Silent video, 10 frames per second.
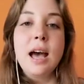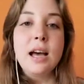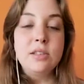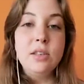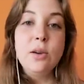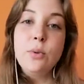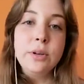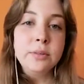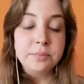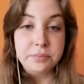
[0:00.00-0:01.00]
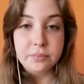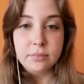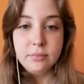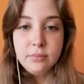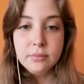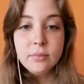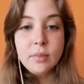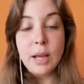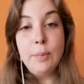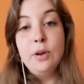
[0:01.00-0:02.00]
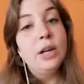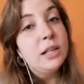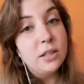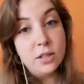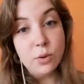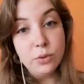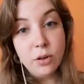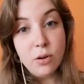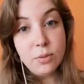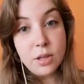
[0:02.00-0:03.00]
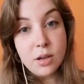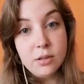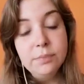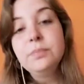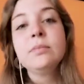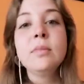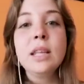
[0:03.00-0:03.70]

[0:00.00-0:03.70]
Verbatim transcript: Así que bueno, espero que les haya gustado el video,